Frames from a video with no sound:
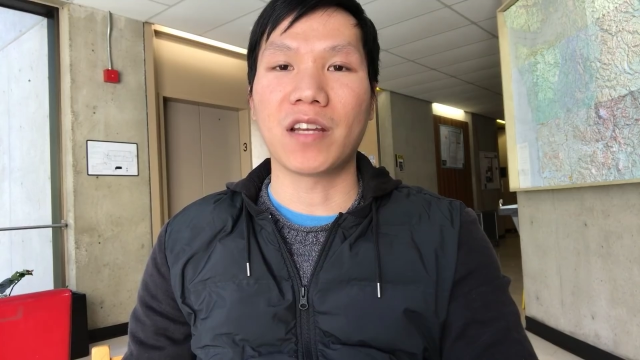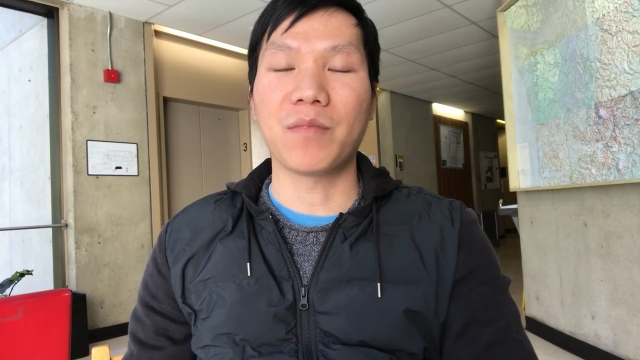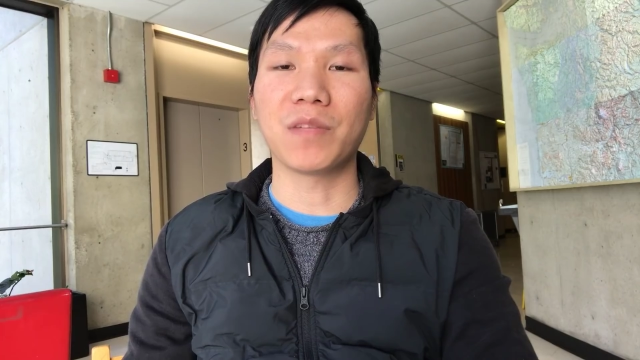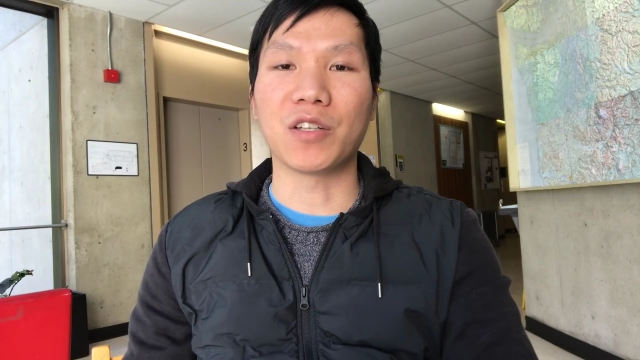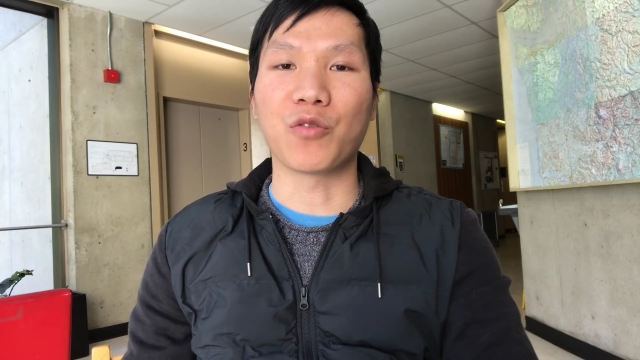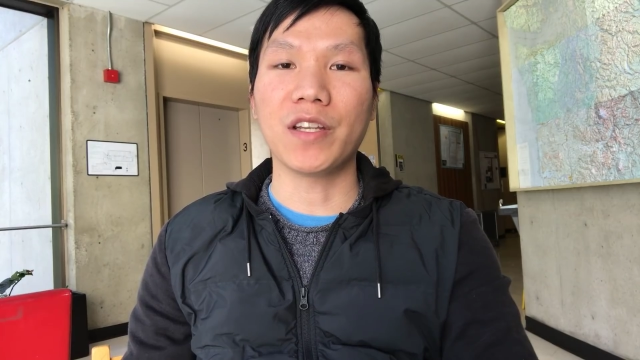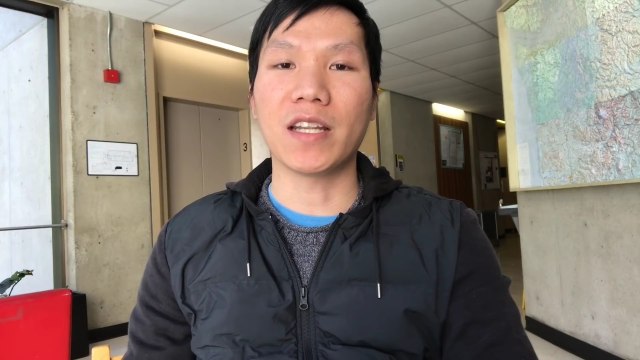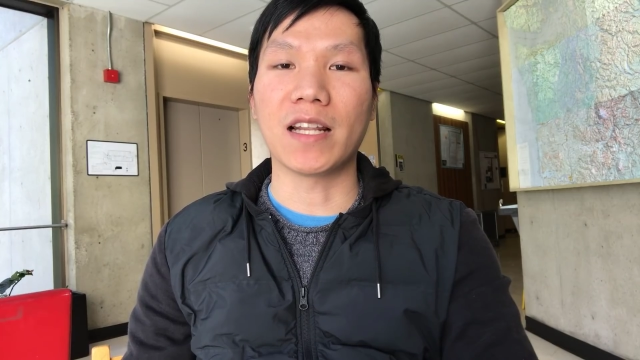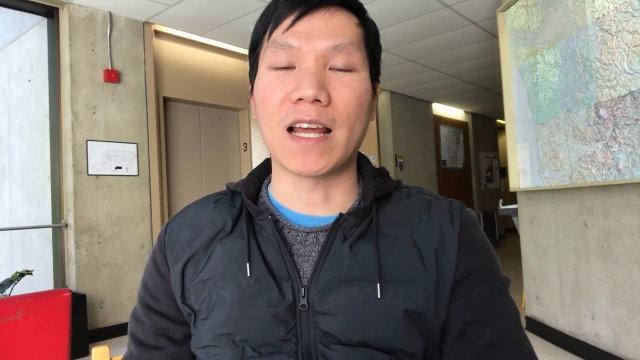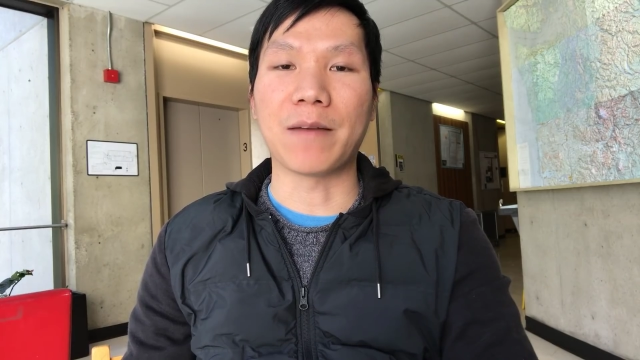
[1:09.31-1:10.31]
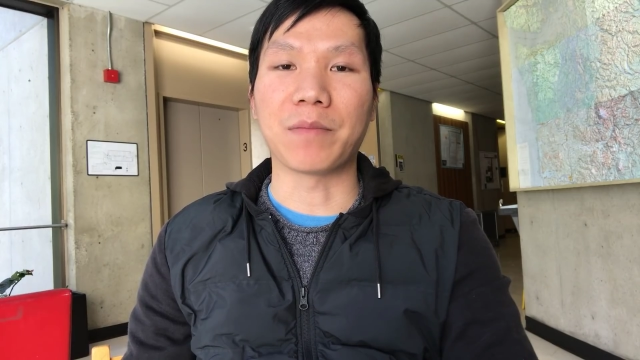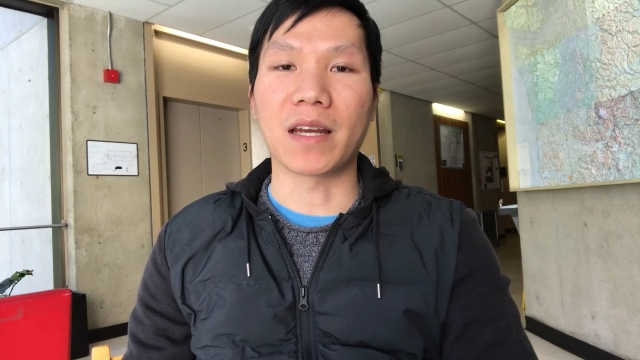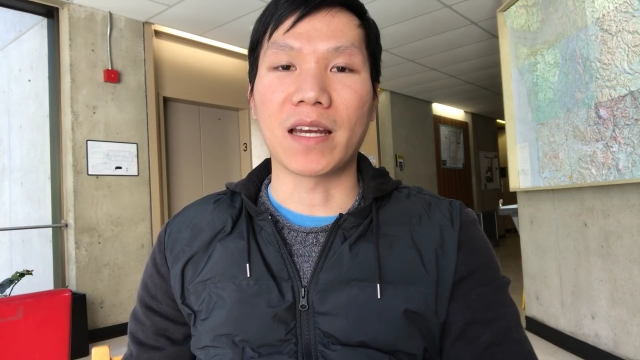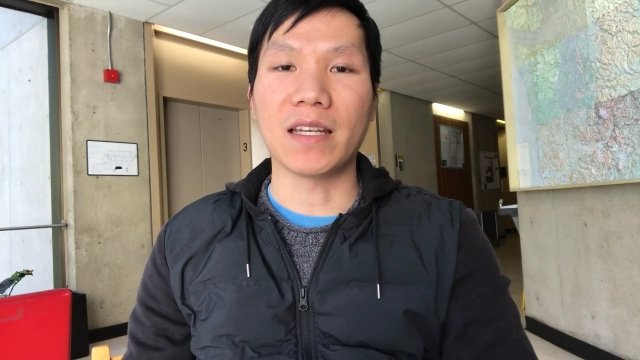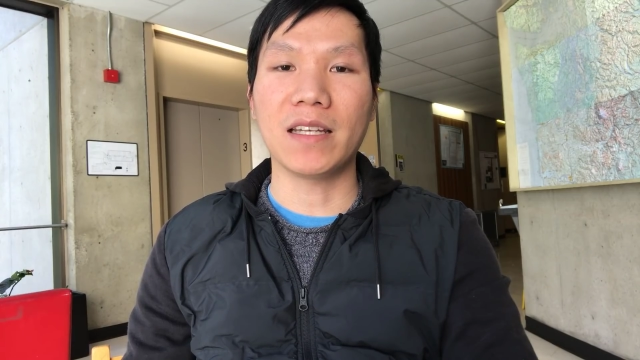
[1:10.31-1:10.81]
Cho nên mình quyết định
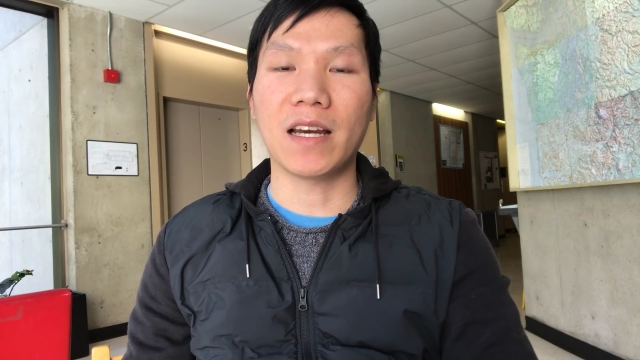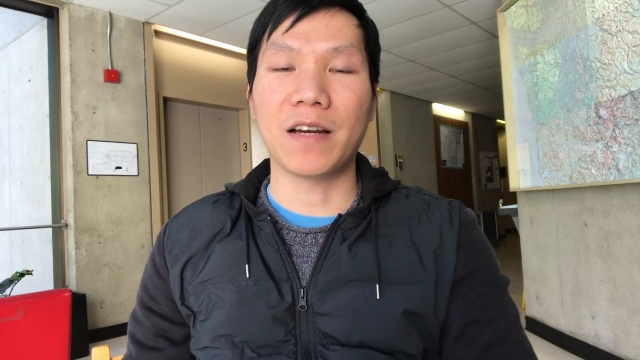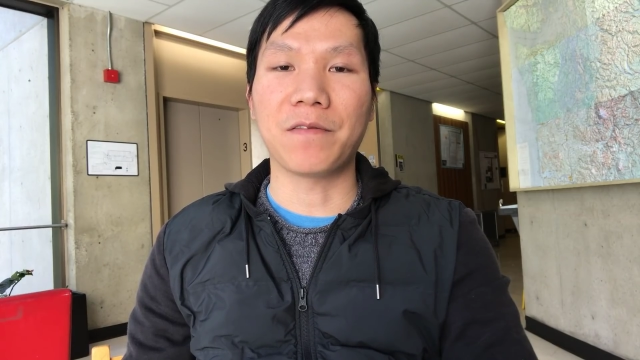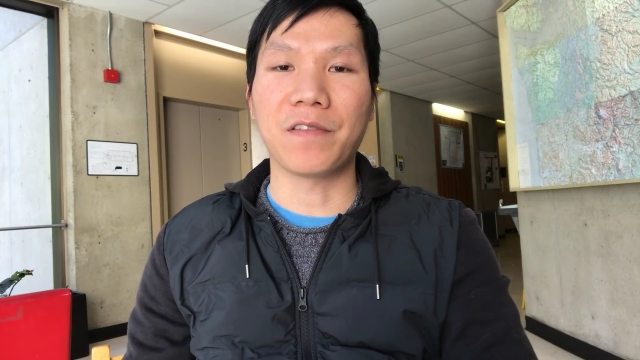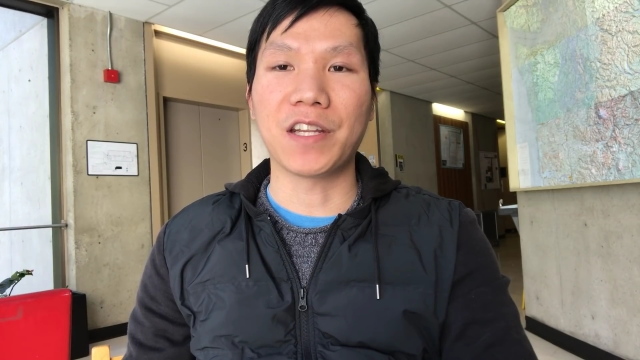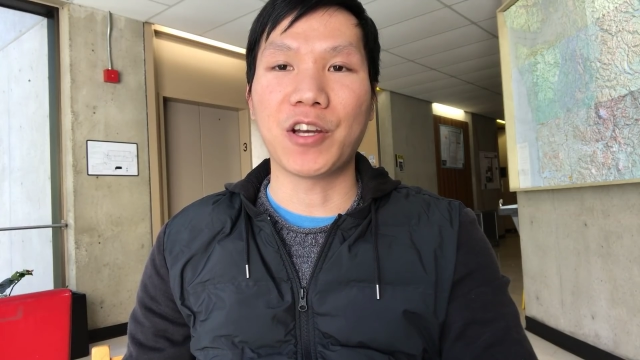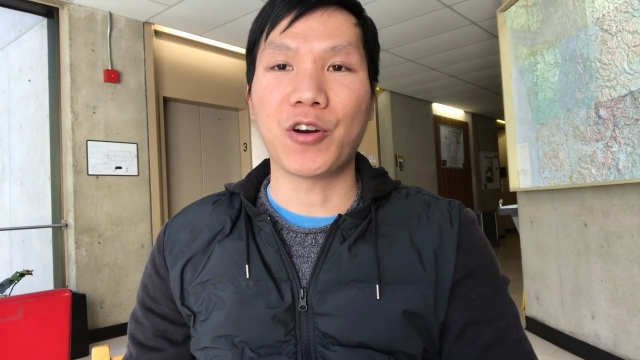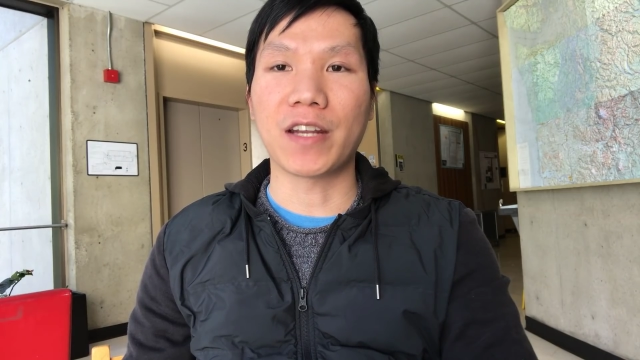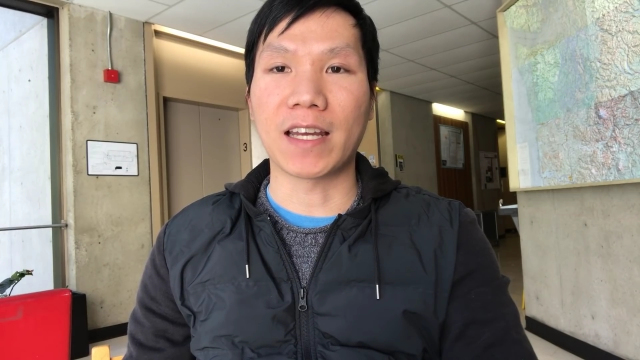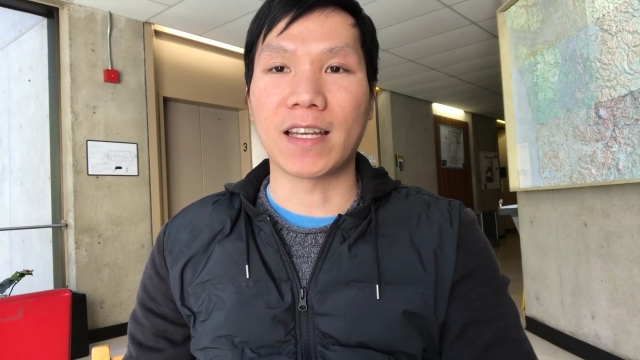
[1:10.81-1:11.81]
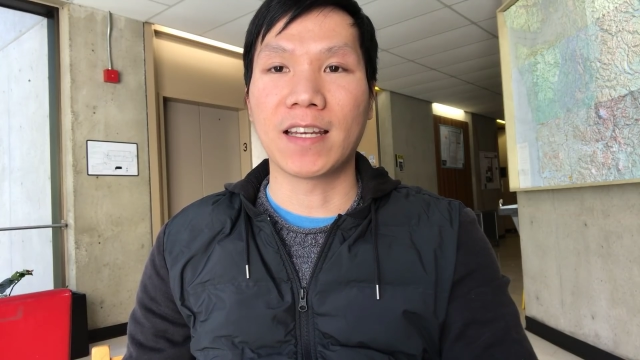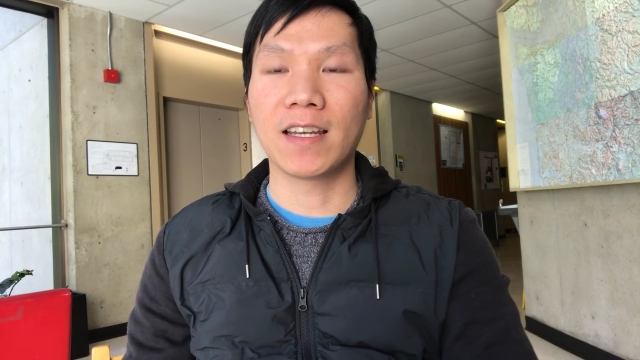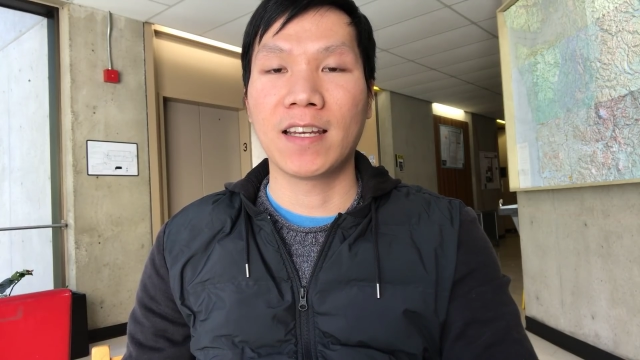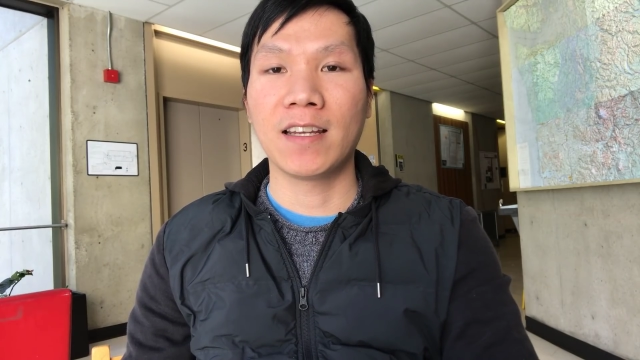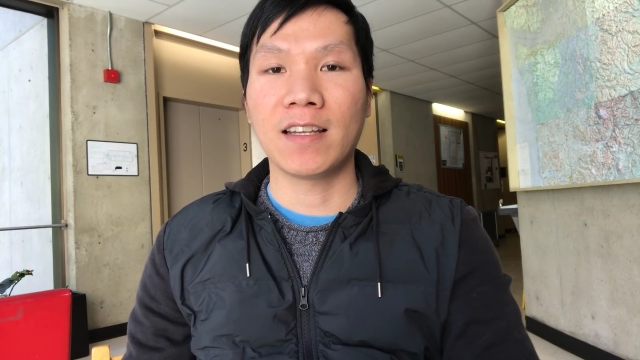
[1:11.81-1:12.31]
làm cái video
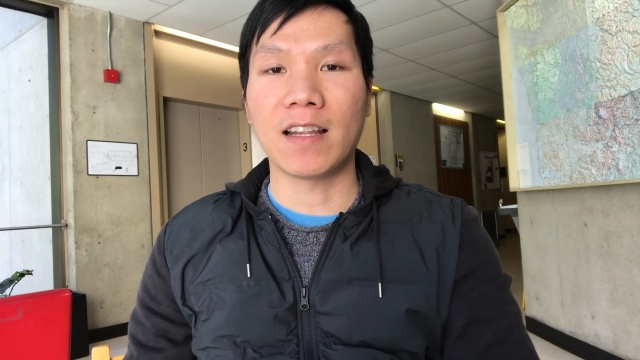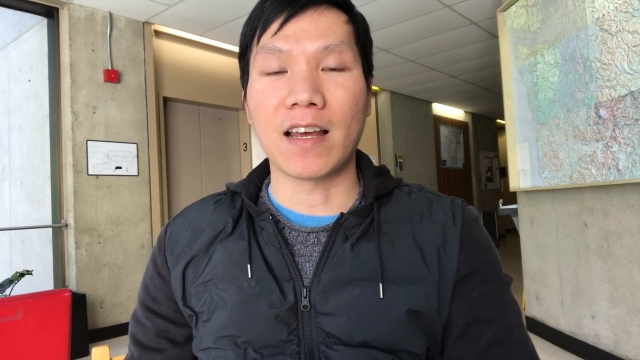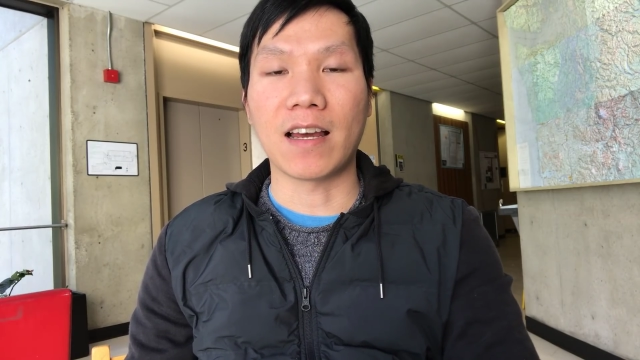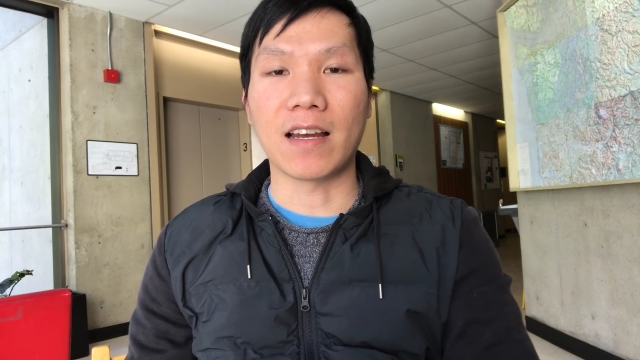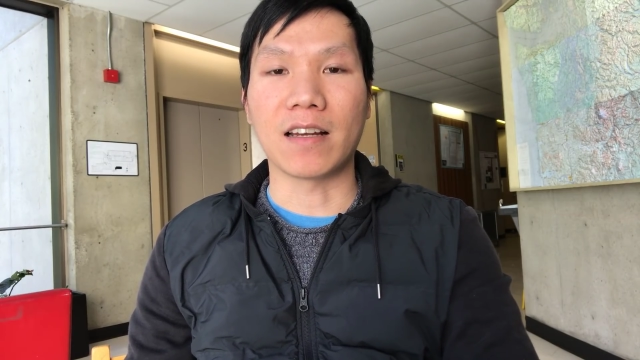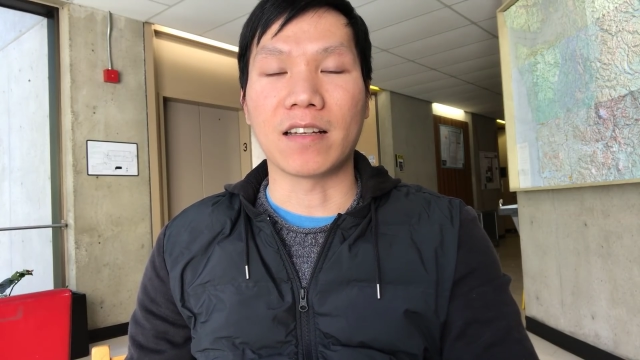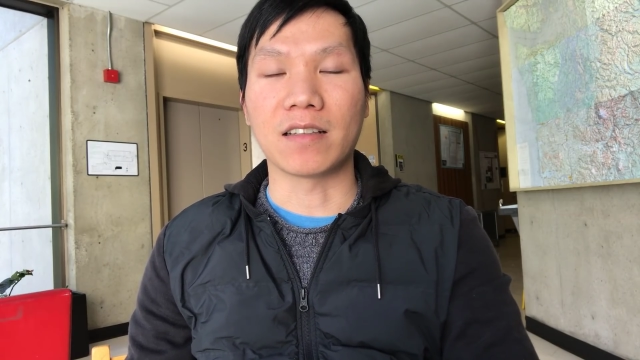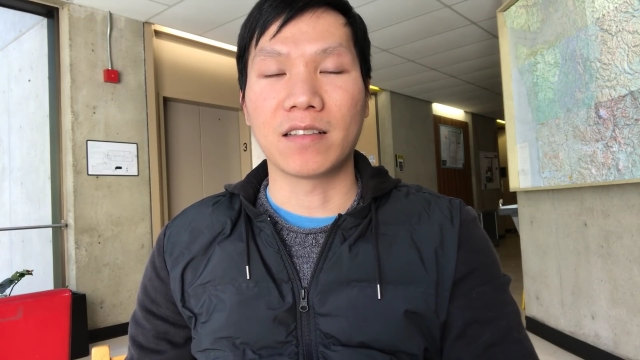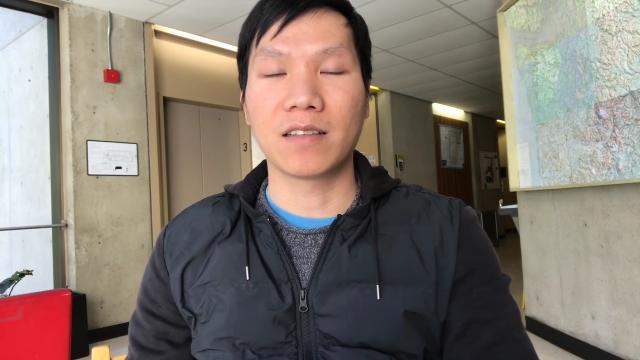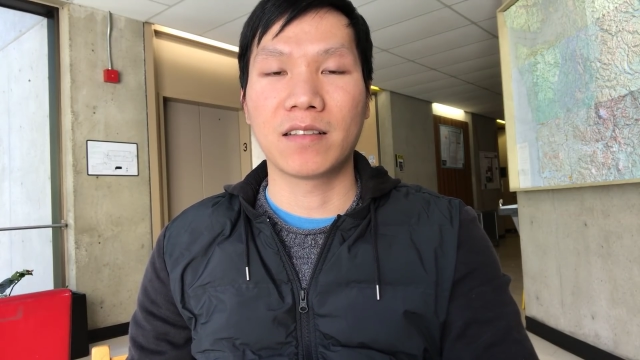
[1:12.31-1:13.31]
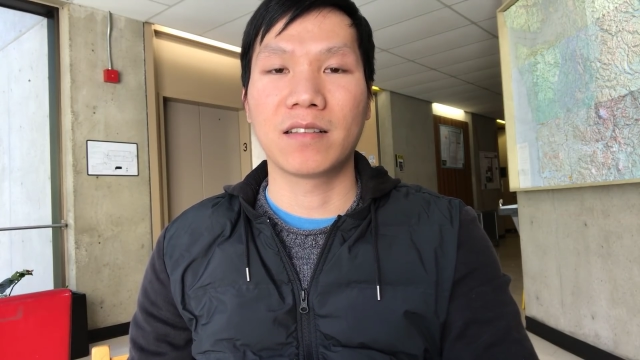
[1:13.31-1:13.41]
này là